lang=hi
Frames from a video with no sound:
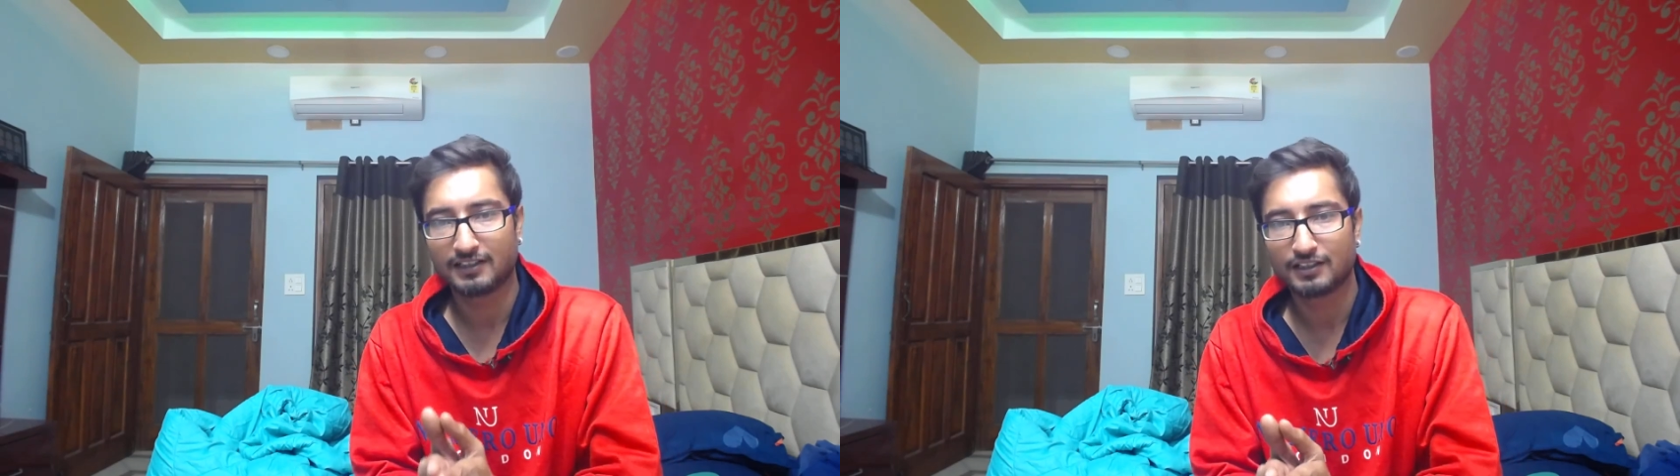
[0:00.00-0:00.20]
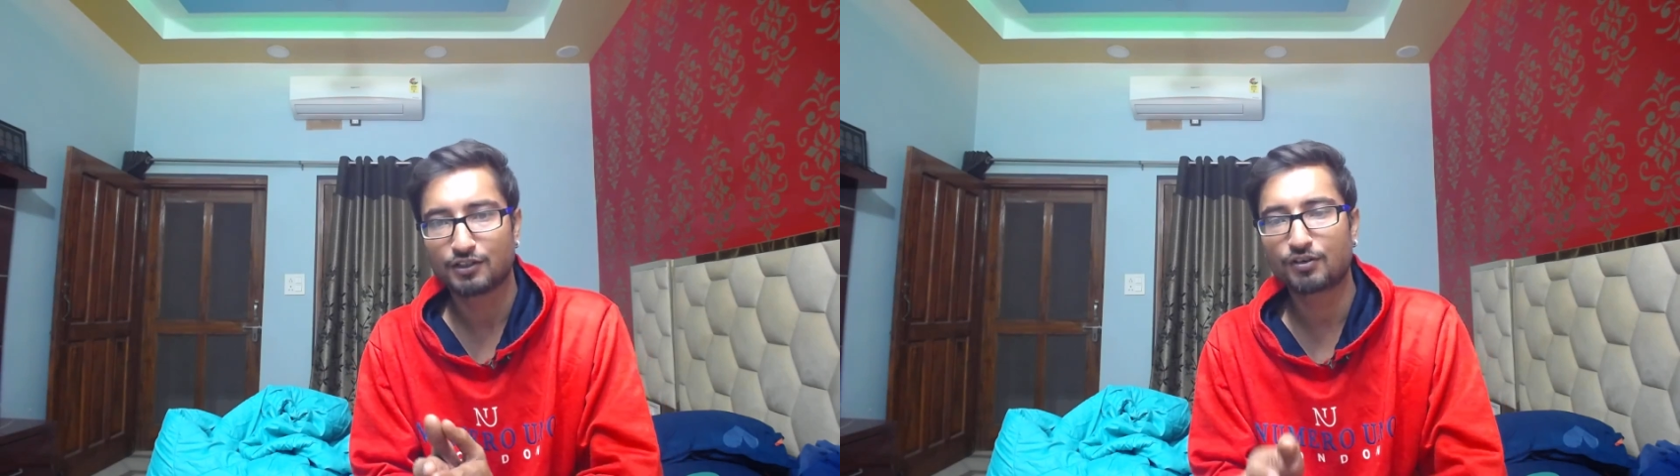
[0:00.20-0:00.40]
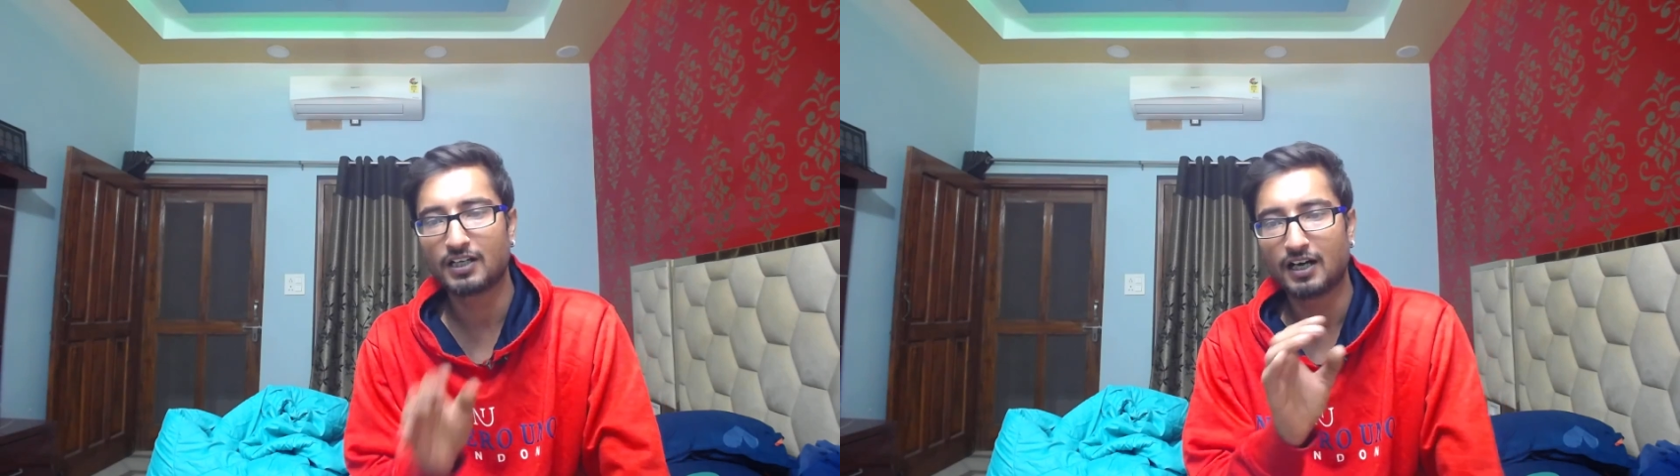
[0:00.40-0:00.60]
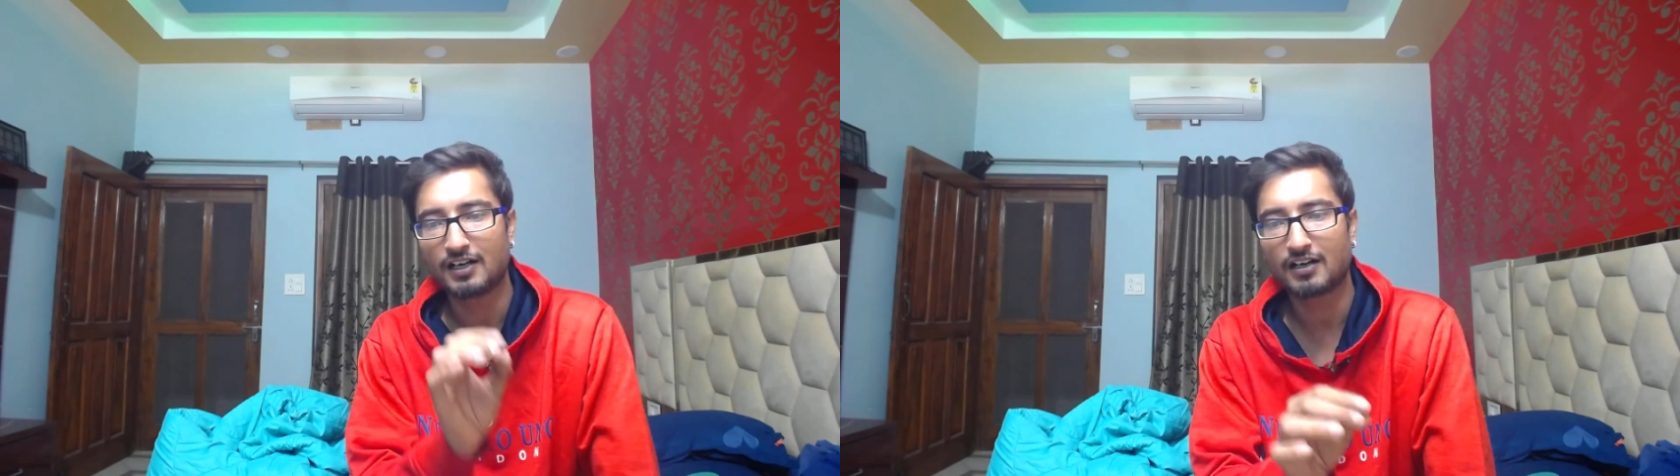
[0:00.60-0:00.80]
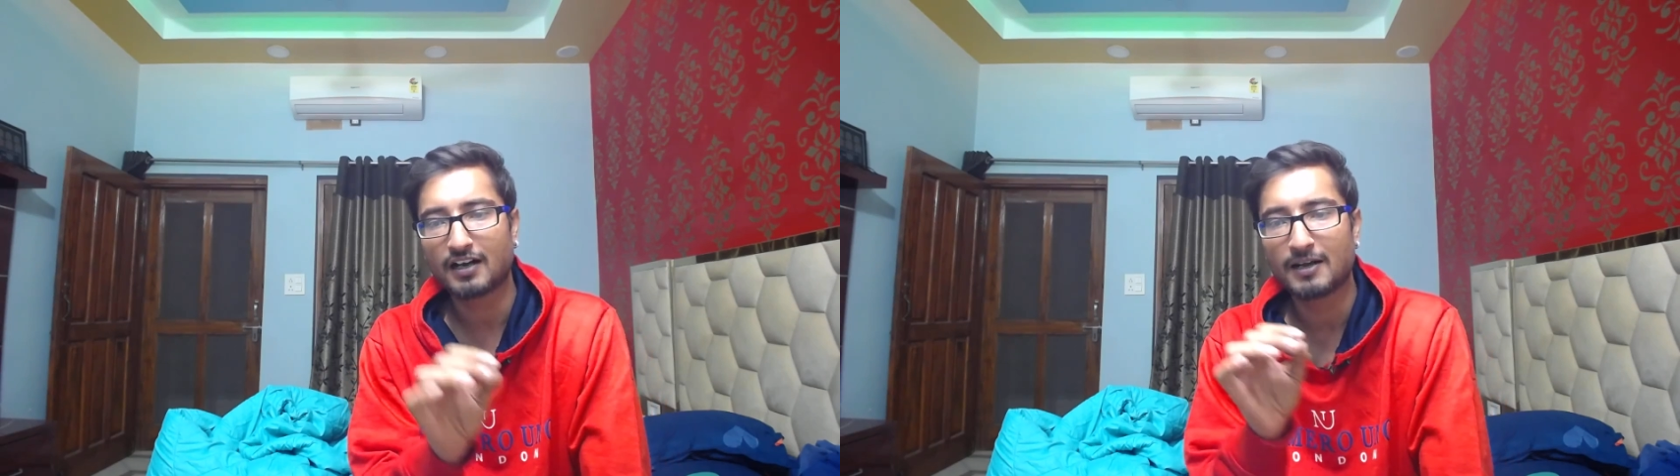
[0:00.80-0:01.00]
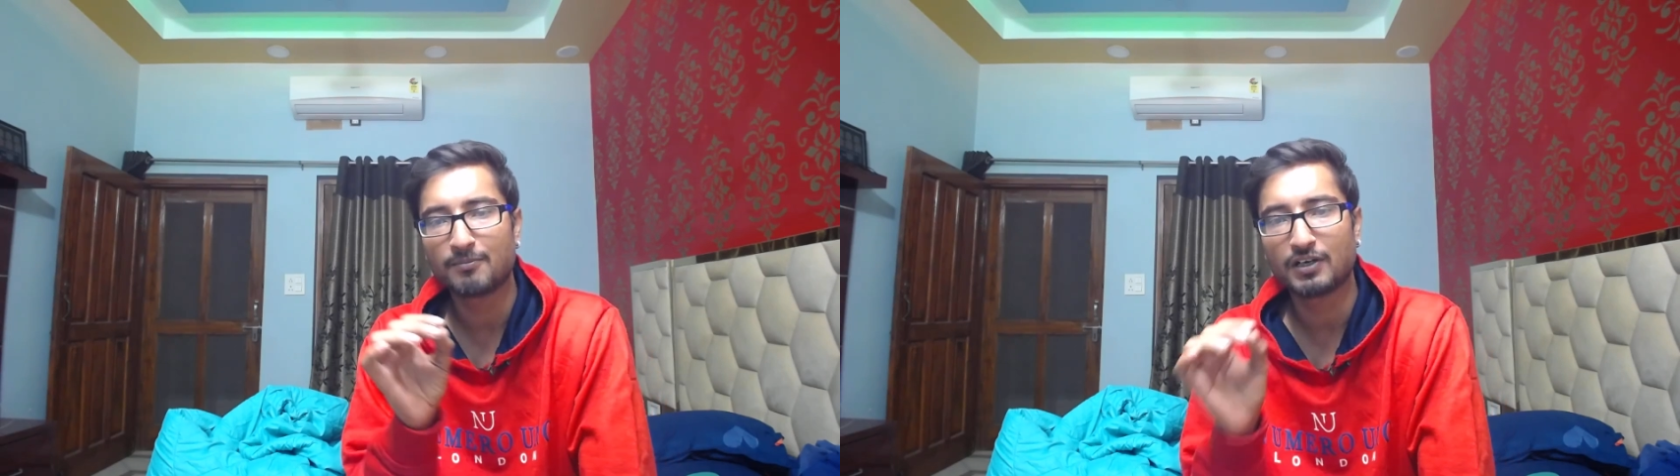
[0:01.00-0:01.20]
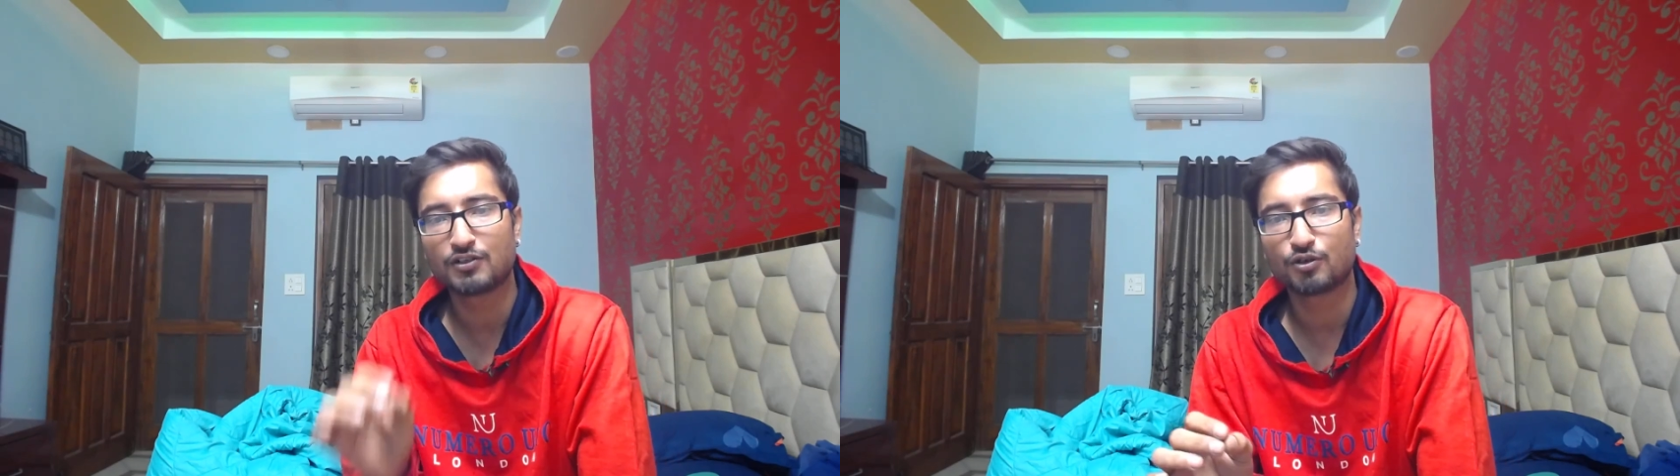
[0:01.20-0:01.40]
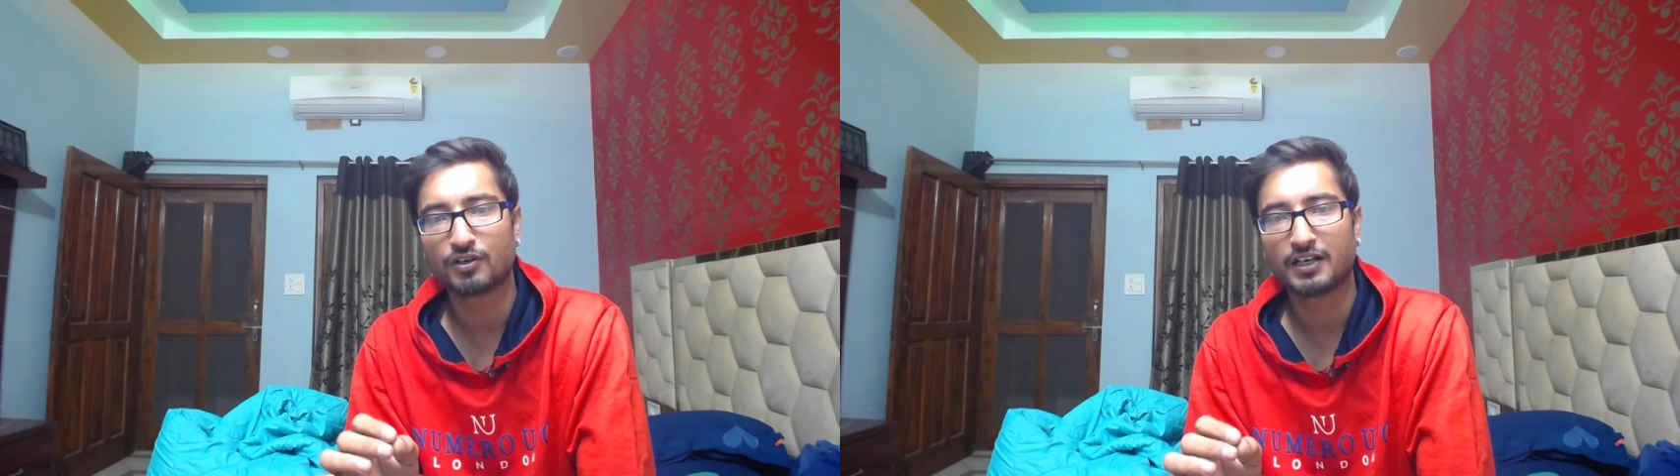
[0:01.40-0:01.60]
क्योंकि हंटर कैंपल
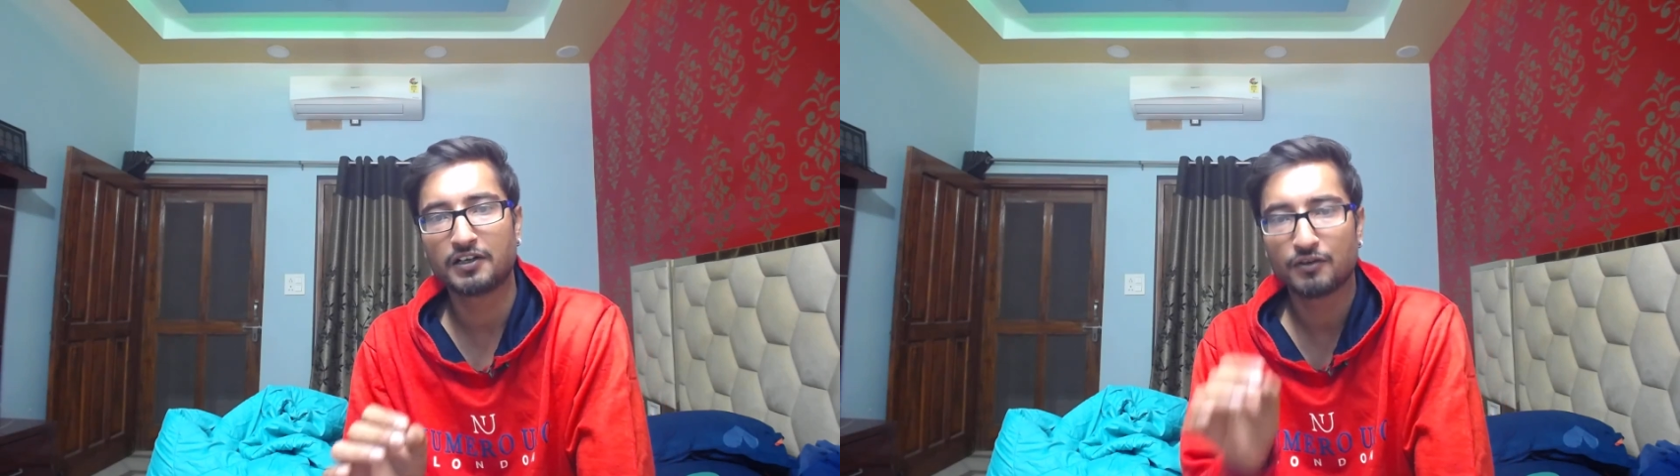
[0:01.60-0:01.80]
जो है